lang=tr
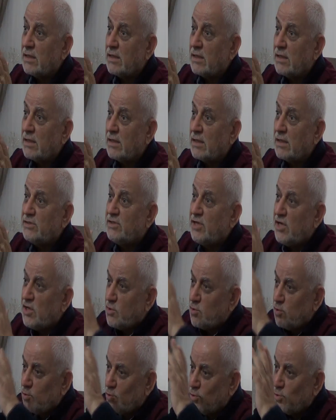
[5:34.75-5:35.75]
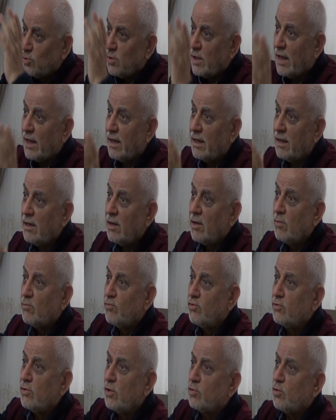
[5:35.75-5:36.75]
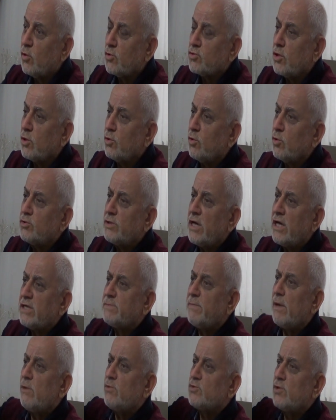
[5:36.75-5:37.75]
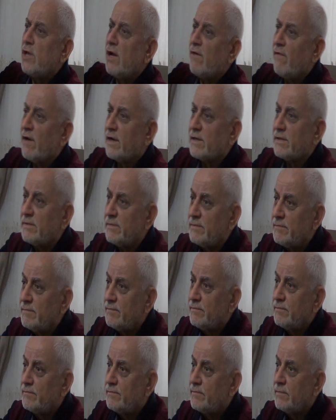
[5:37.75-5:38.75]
Geçununda bunda 99 esma ne var. Hepsi var.